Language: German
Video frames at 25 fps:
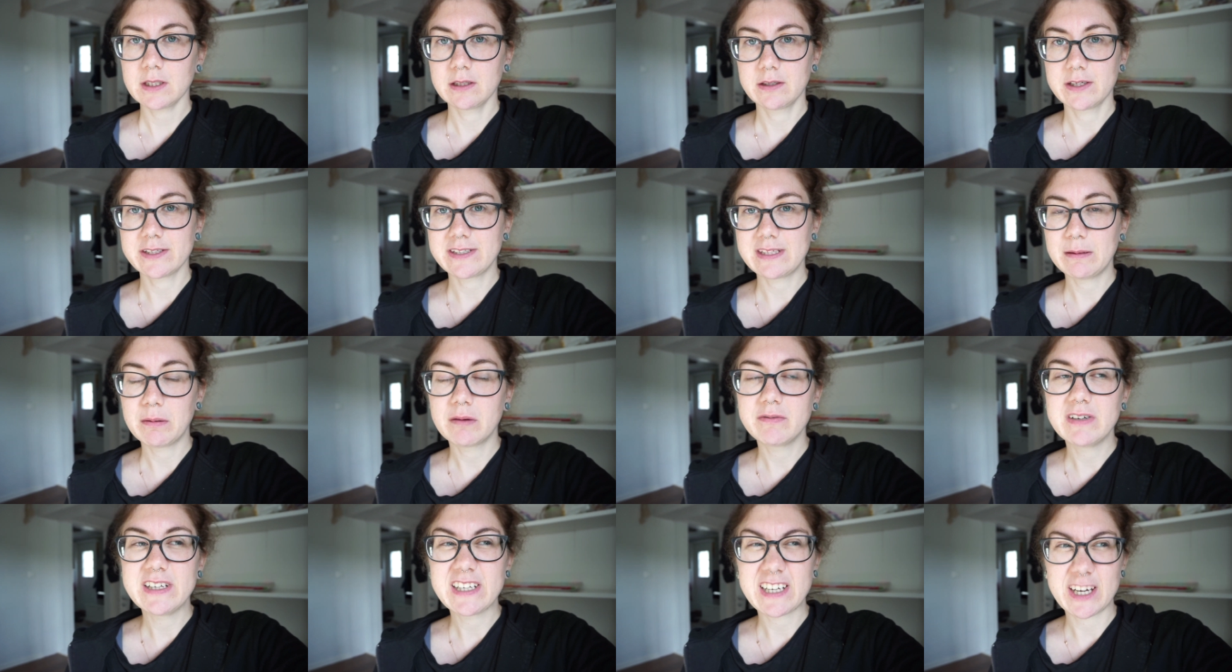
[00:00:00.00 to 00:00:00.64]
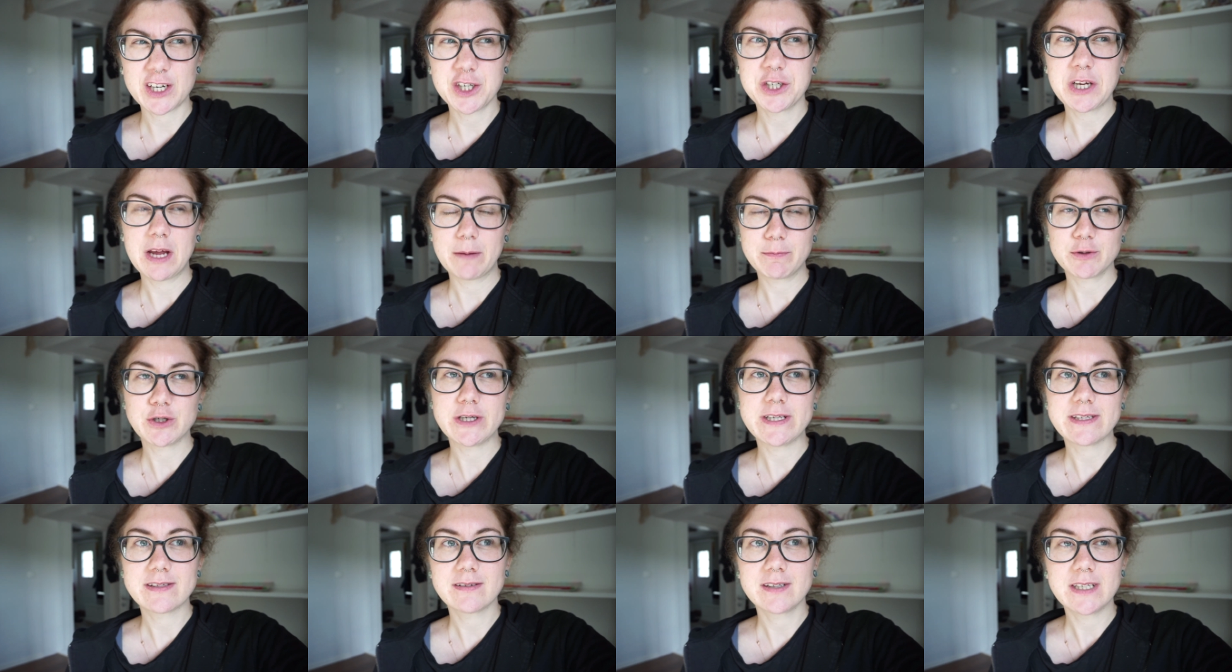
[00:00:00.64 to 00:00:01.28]
Das Thema will ich ganz schnell
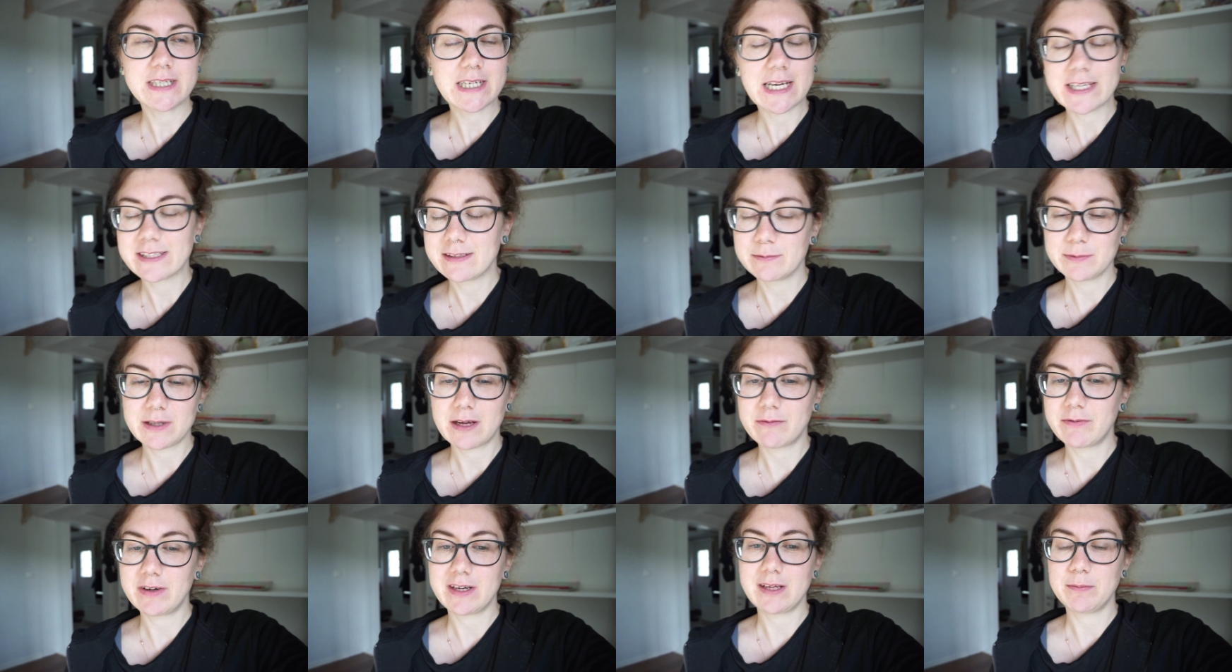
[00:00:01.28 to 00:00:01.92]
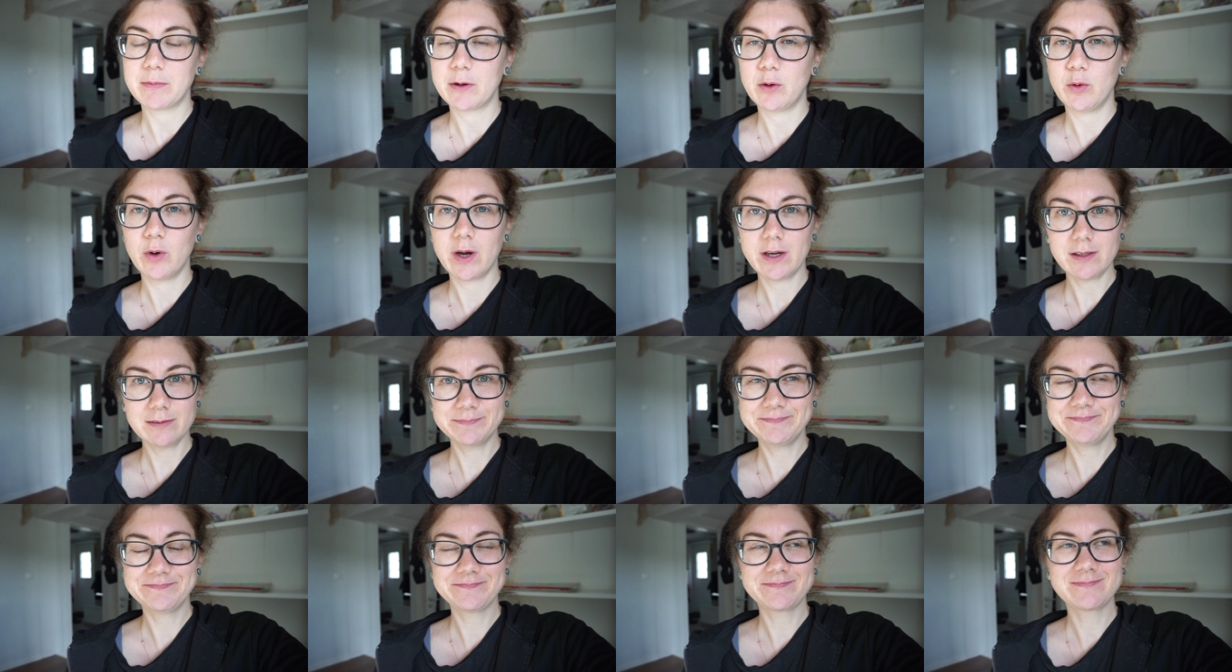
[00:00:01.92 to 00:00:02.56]
abschließen. Ich kann es nämlich einfach nicht mehr
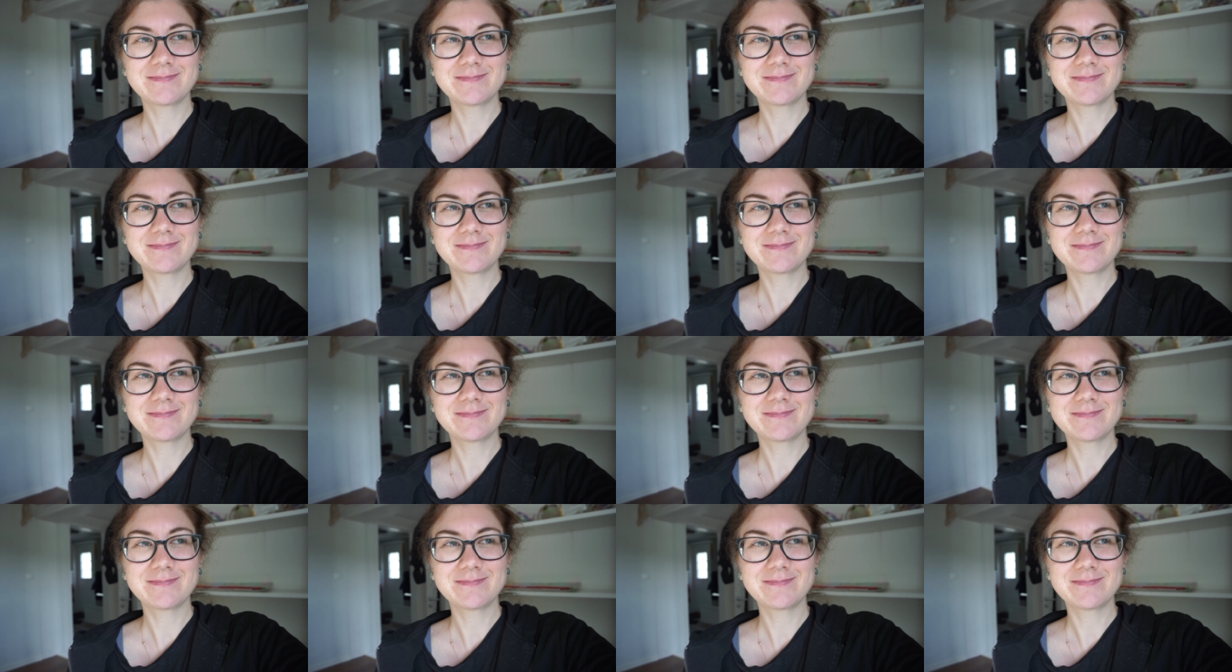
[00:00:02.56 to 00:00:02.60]
hören.